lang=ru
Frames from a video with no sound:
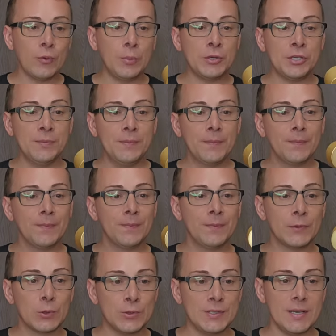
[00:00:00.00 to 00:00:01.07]
в общем,
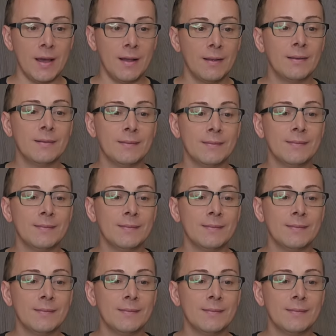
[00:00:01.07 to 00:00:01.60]
друзья,